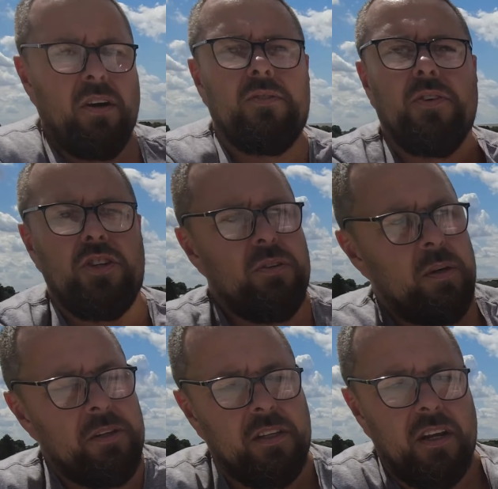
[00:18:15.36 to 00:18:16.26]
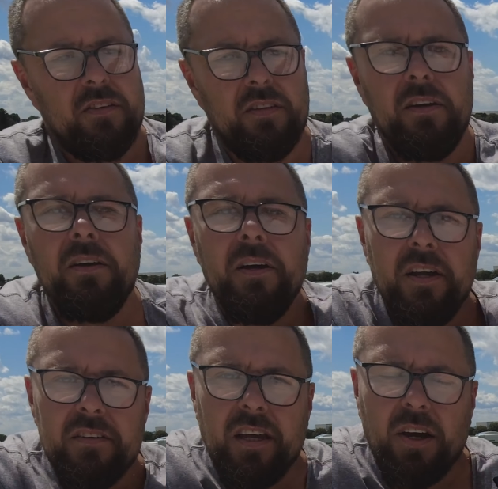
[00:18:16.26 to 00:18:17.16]
otworzyłem i teraz
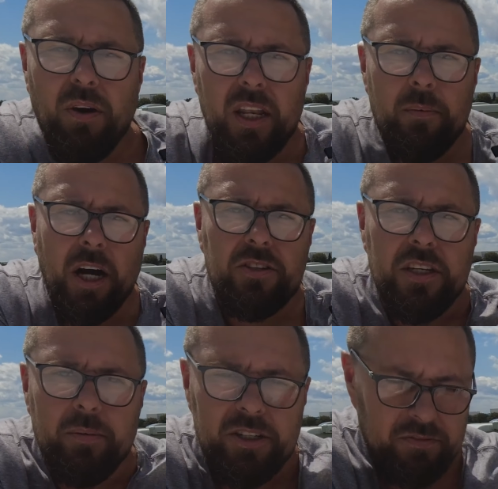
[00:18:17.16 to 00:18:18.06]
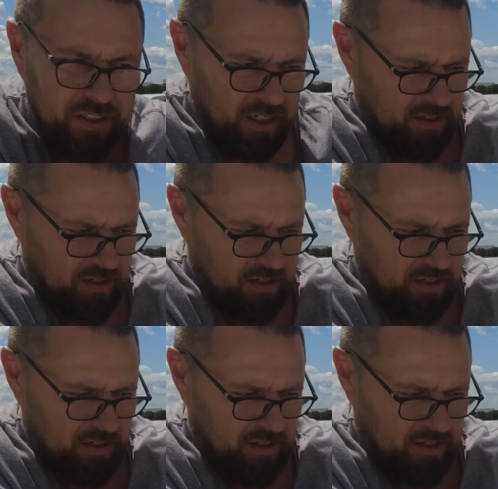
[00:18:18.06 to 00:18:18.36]
zakładam, a się nie będzie